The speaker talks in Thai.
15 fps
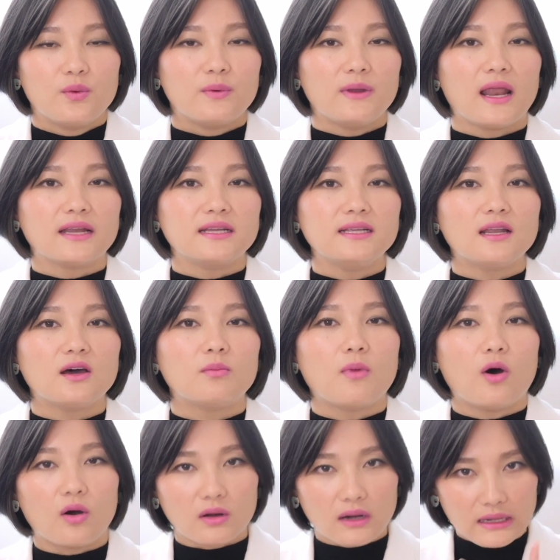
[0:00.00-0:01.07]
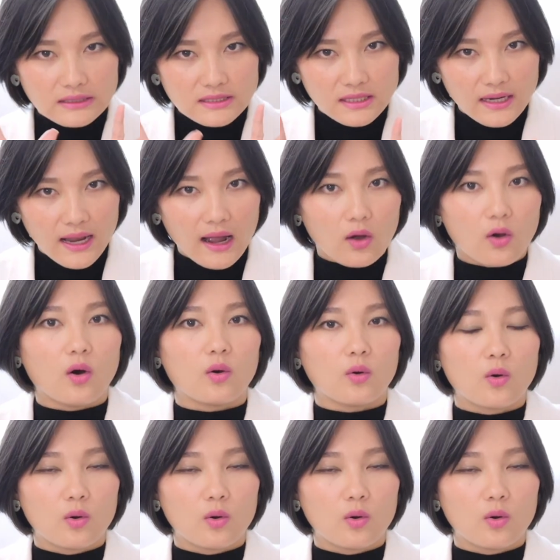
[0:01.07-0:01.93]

เวลาที่เราบอกลักษณะของ